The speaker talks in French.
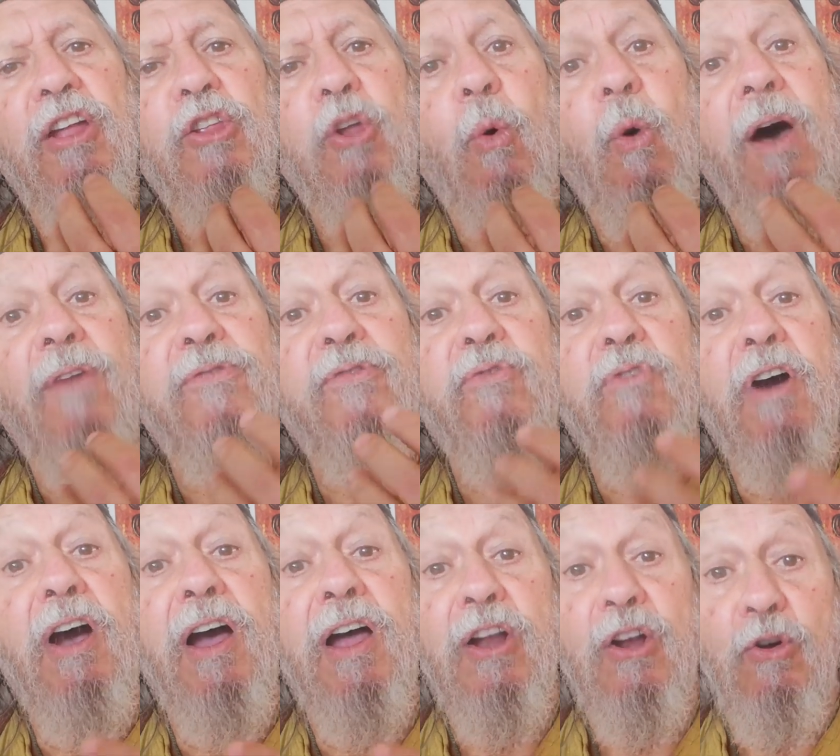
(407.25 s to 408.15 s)
trois
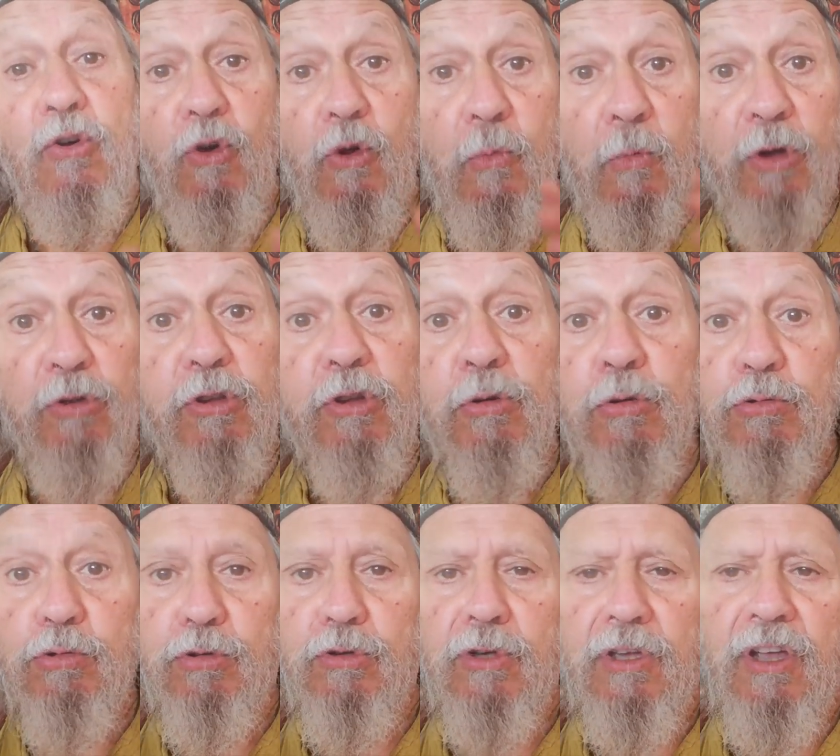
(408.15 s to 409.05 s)
fois le
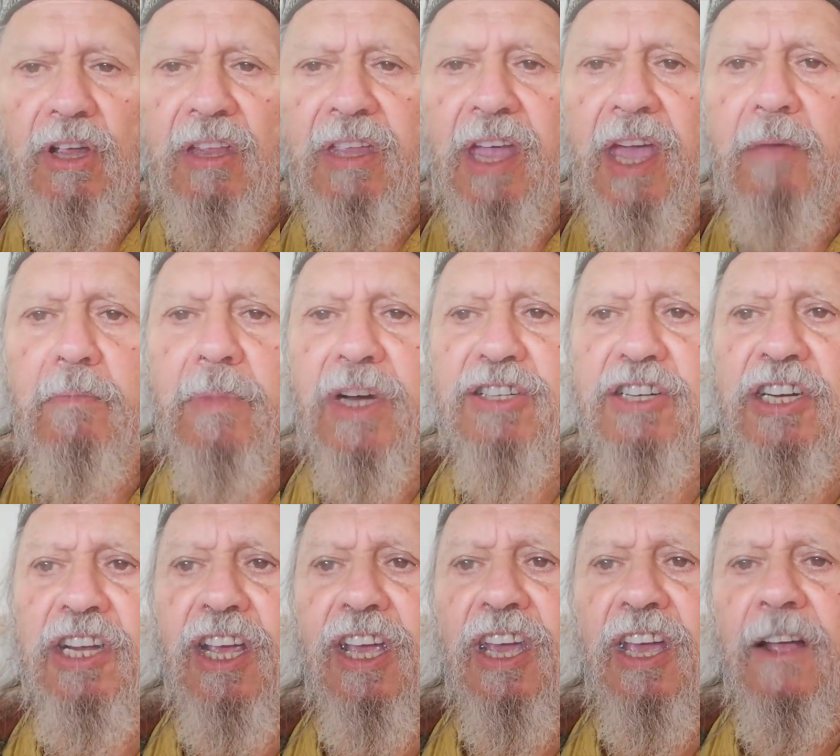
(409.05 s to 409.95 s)
menton, ce qui est très
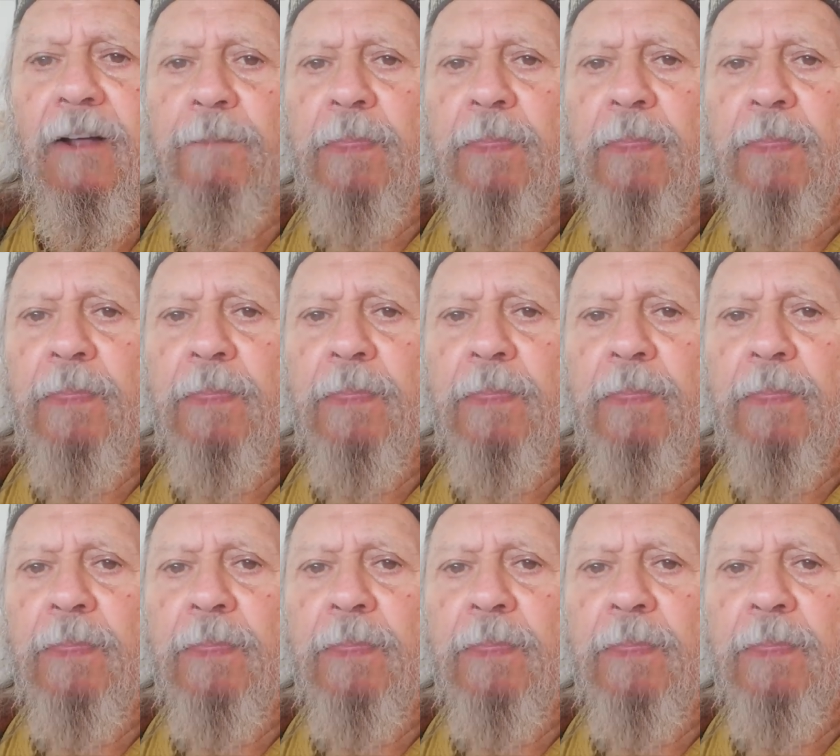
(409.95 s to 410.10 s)
magique,